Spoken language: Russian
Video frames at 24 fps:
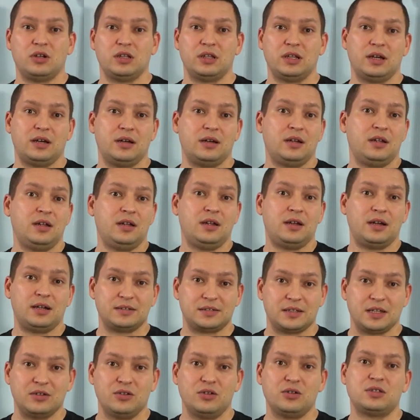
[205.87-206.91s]
Она
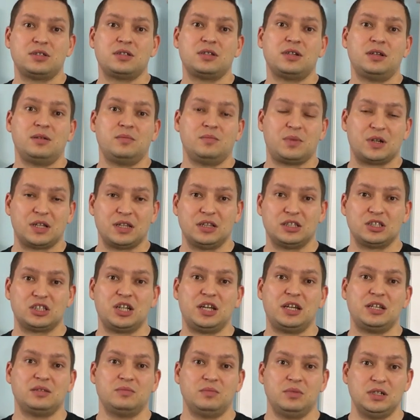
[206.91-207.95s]
остается,
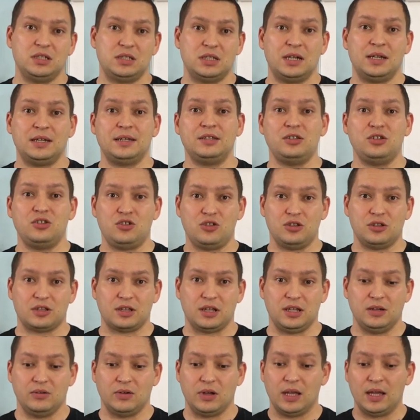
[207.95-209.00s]
продолжает быть
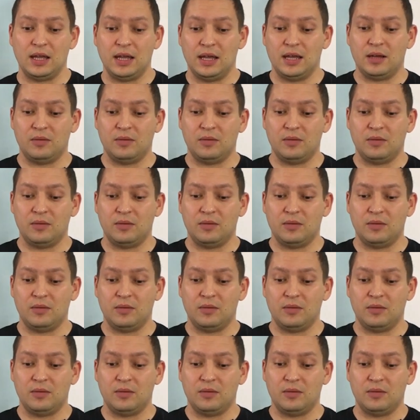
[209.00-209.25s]
несчастливой.